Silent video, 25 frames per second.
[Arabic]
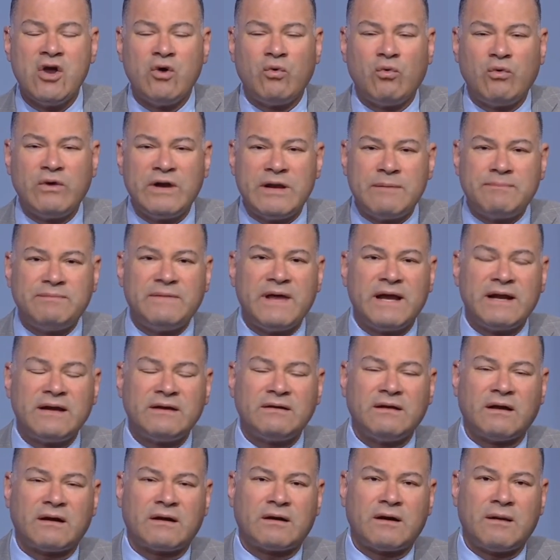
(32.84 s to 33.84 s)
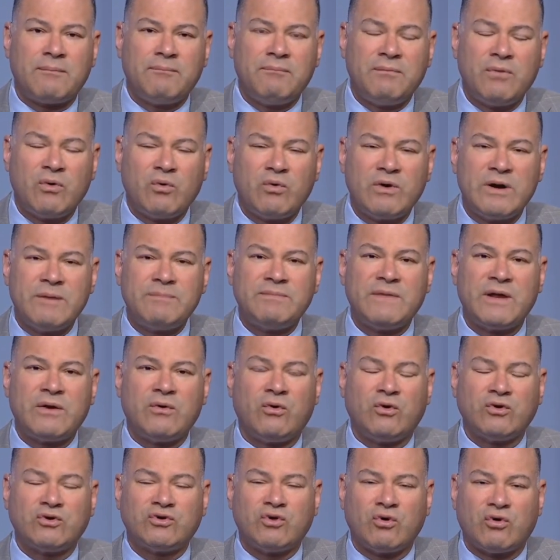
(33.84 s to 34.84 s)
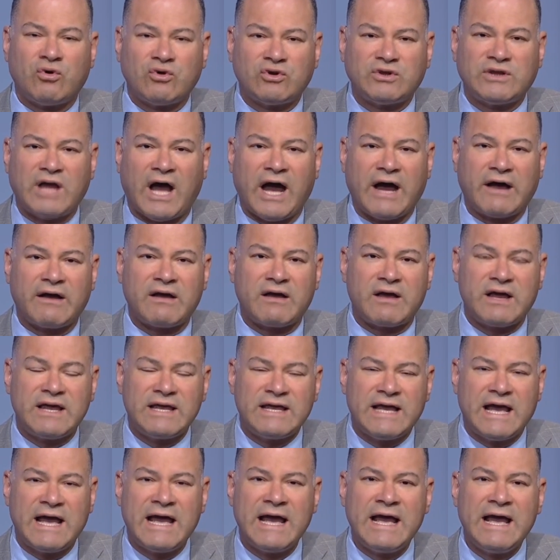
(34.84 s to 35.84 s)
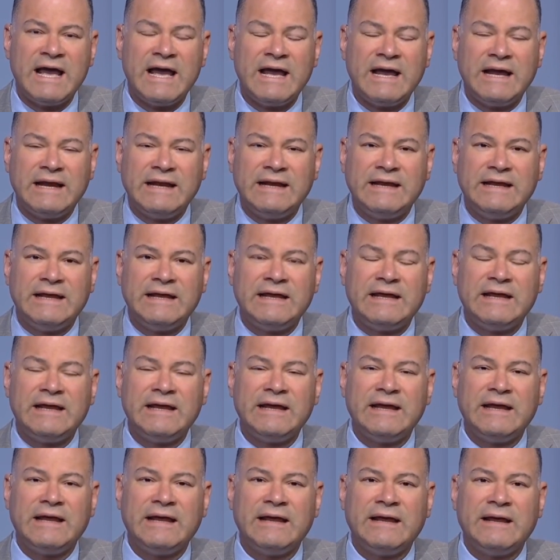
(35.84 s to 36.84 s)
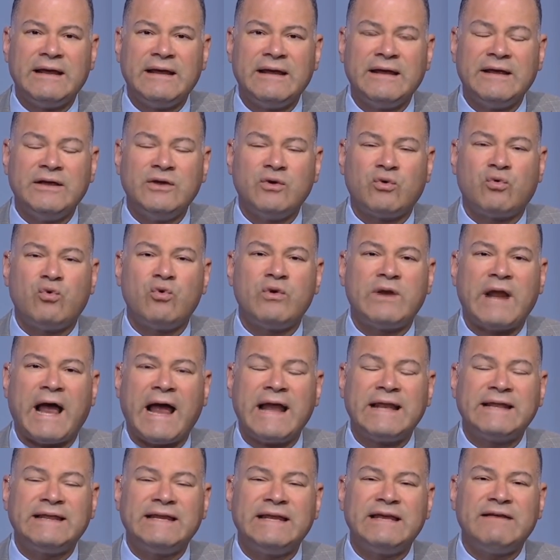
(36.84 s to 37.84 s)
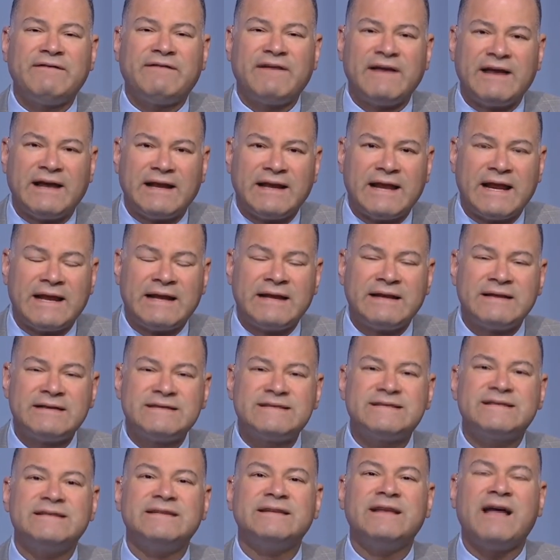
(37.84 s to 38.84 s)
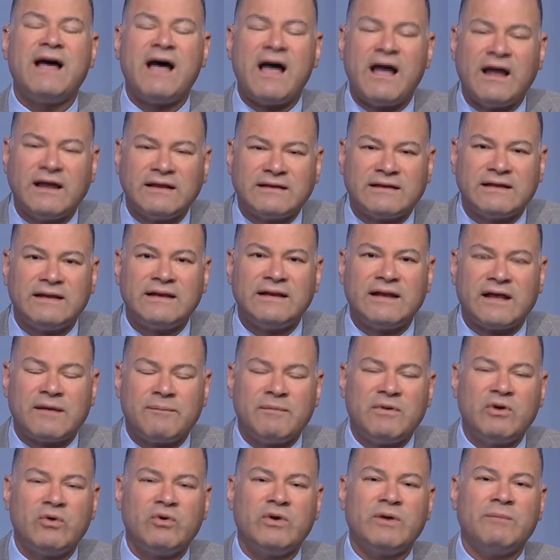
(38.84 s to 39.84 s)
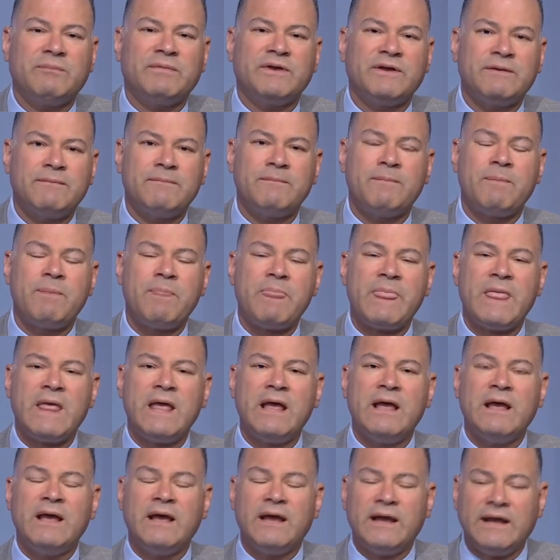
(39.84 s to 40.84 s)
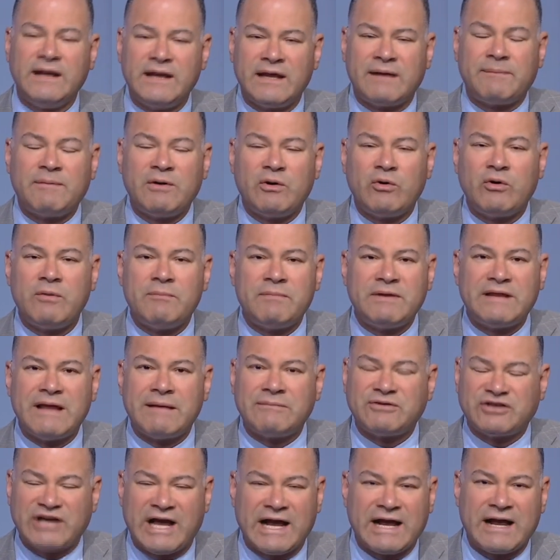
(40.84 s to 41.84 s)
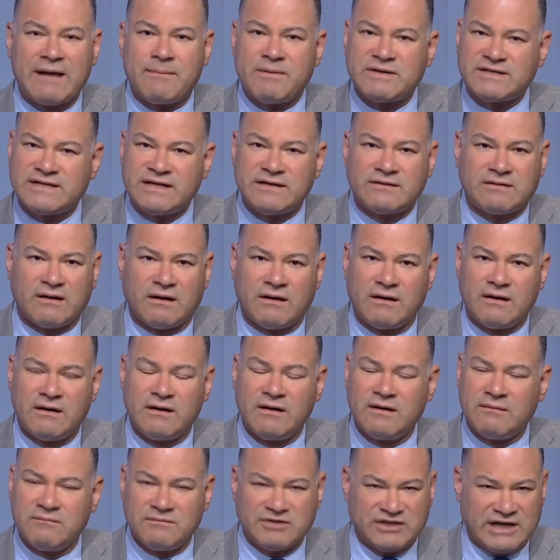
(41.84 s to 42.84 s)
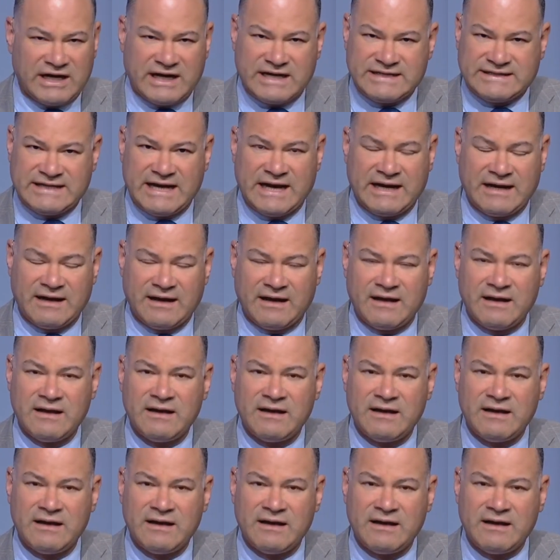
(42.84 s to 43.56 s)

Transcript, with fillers: ونبدا ندرب ونبدا نحط خطه حقيقيه ليكون آه، عندي فعلا صناعه النجم الاولمبي. النجم الاولمبي ده مش حاجه بسيطه، مش حاجه سهله.